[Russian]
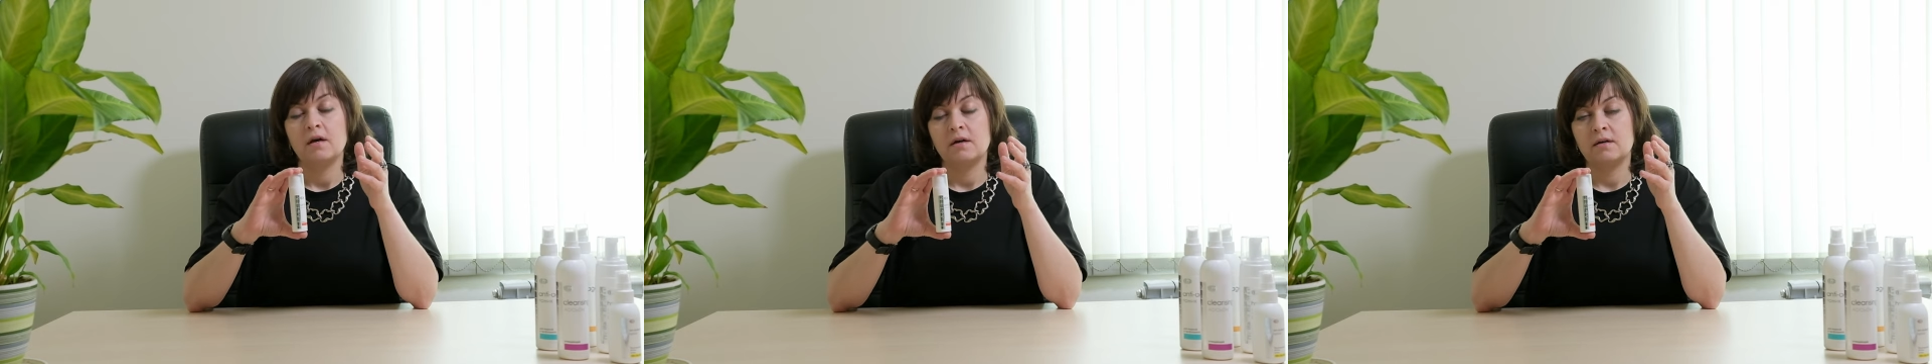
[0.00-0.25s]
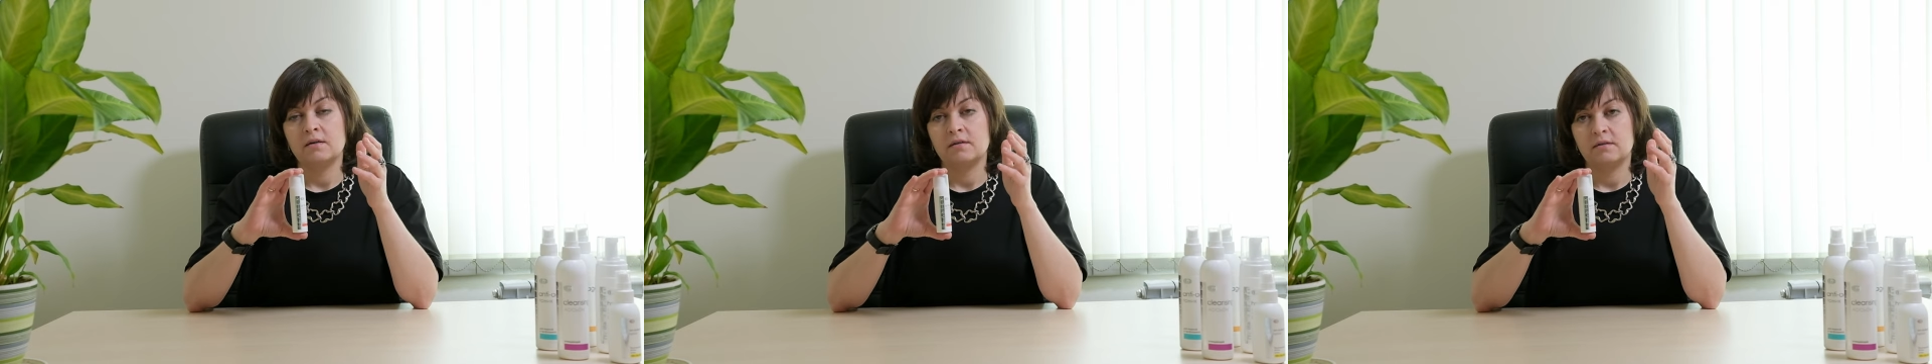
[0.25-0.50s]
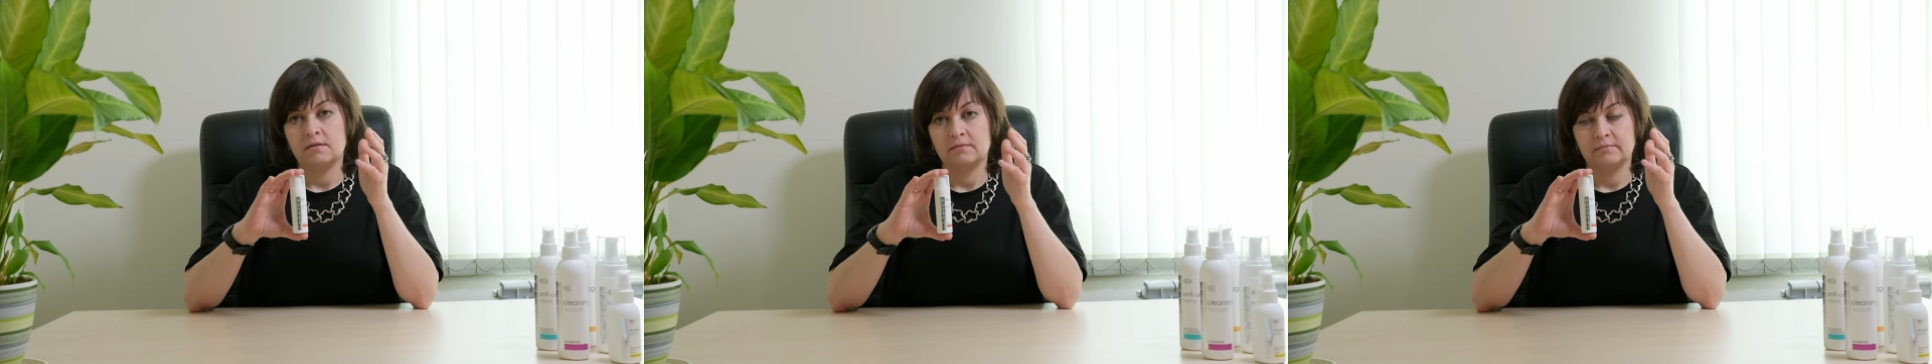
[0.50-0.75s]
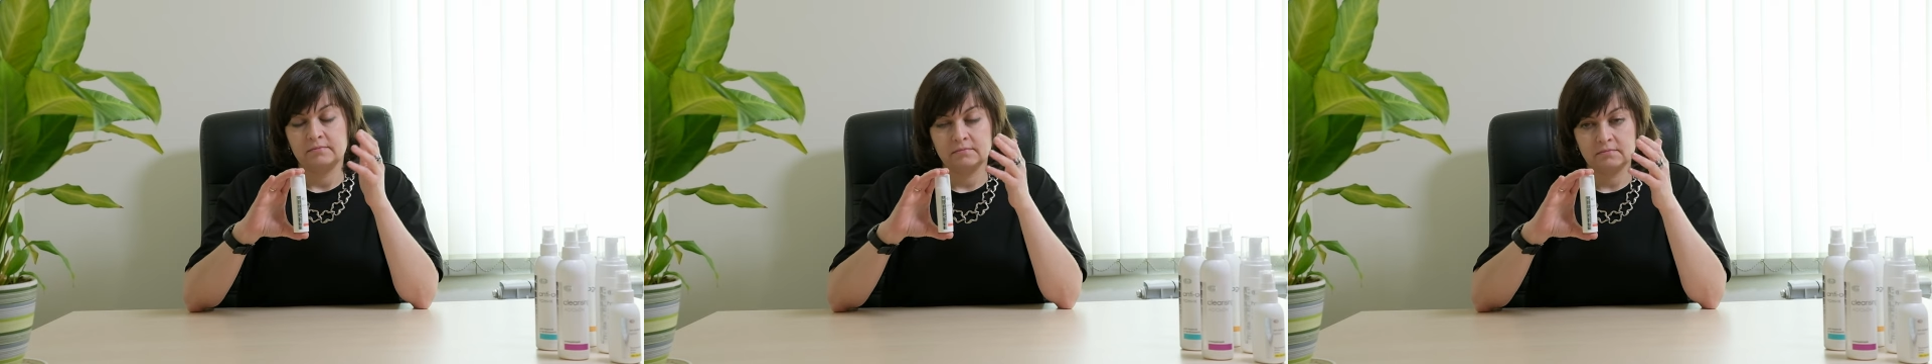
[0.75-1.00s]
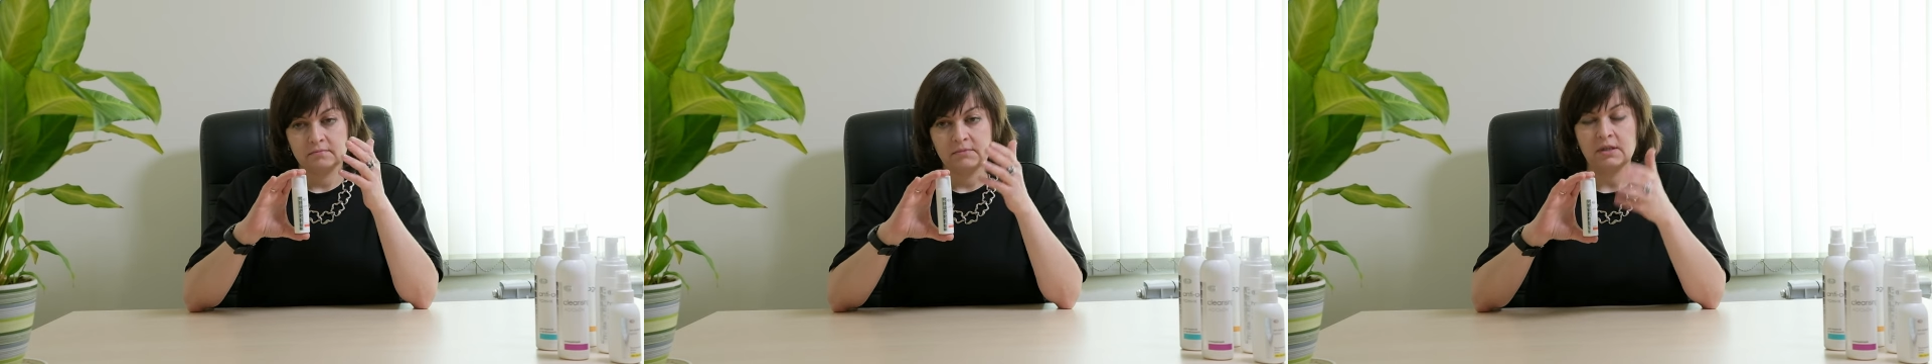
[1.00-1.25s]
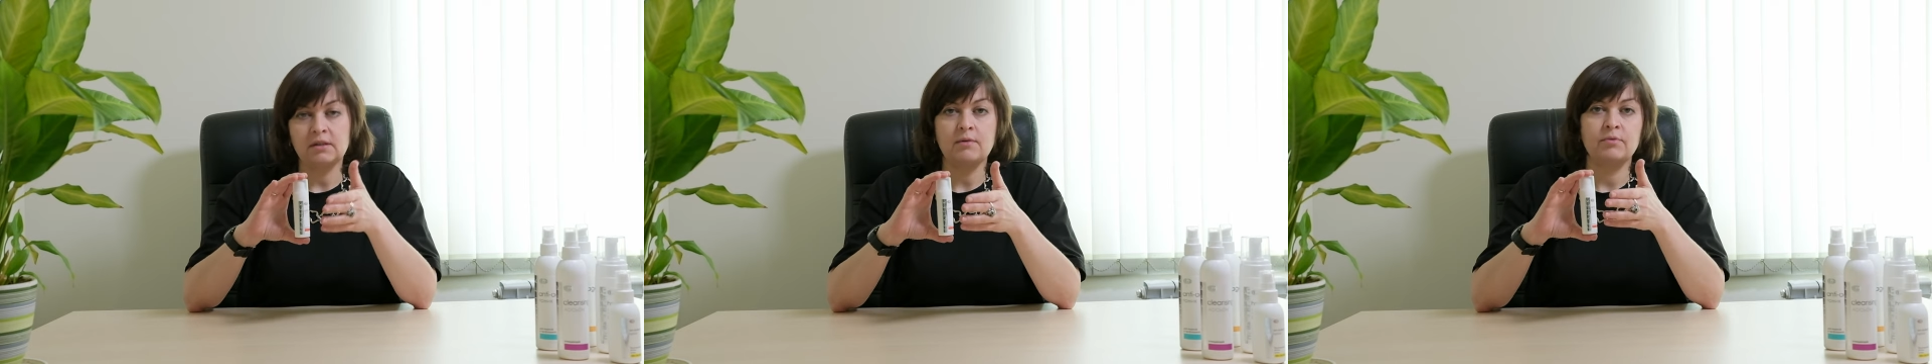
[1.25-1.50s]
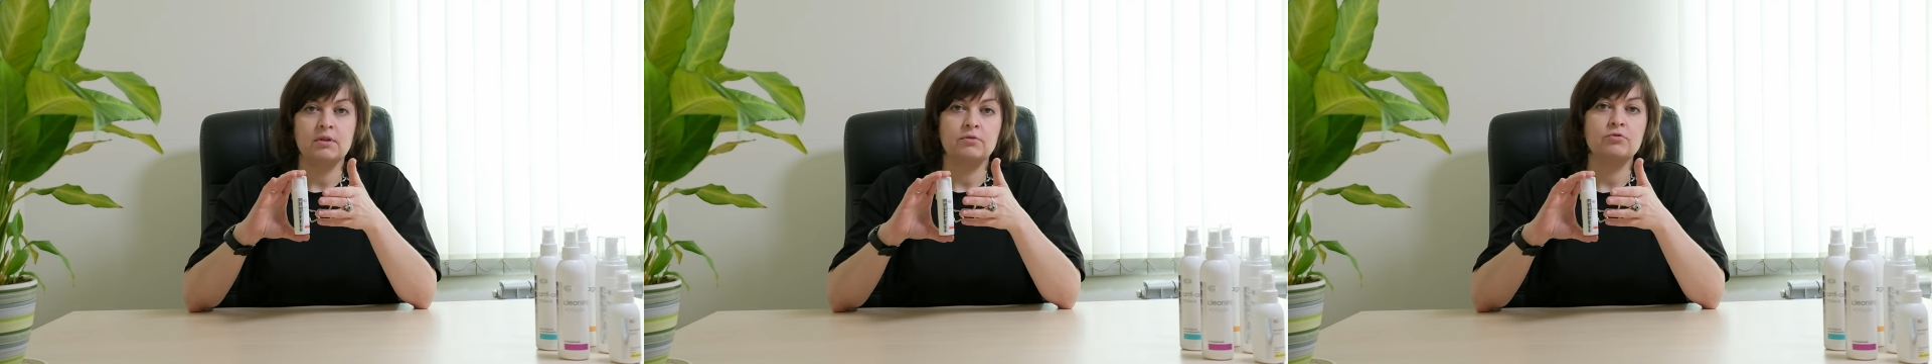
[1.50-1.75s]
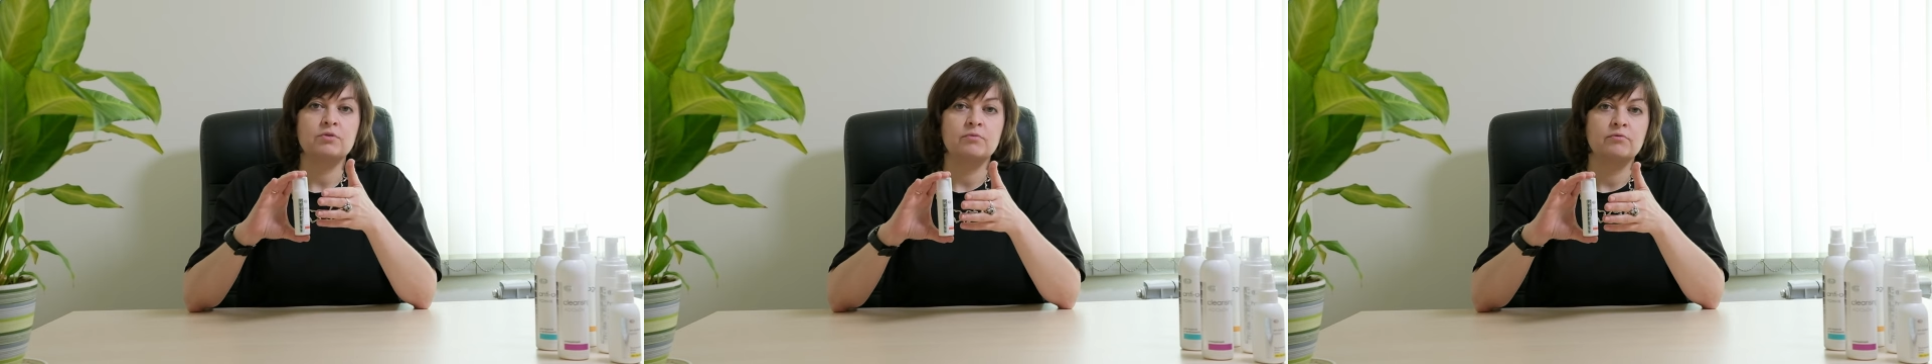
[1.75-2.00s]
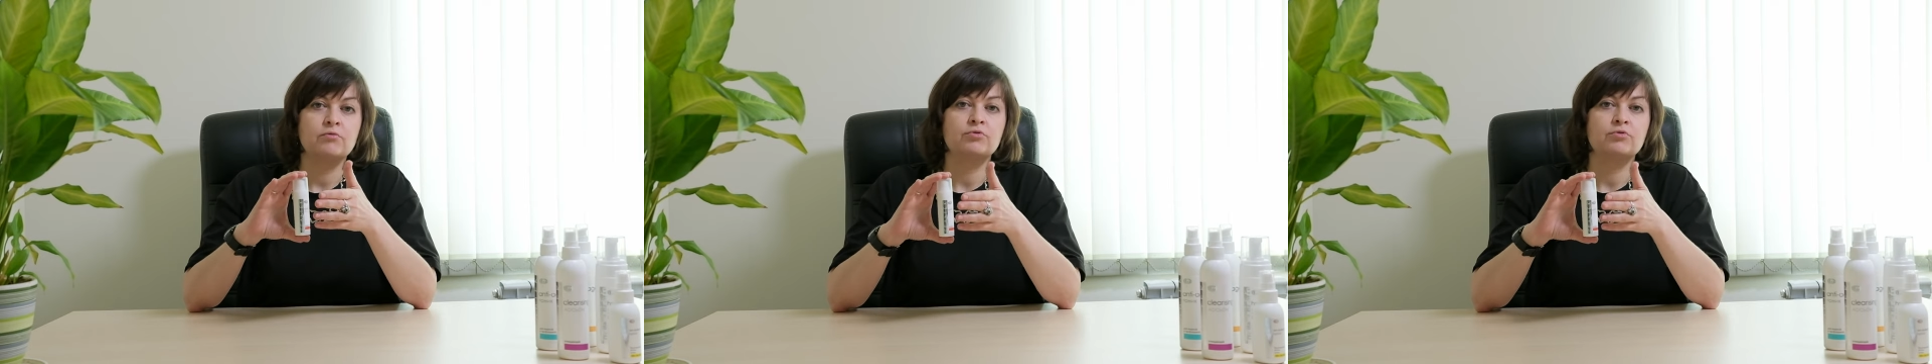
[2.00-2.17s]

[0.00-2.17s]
А, тогда мы наносим его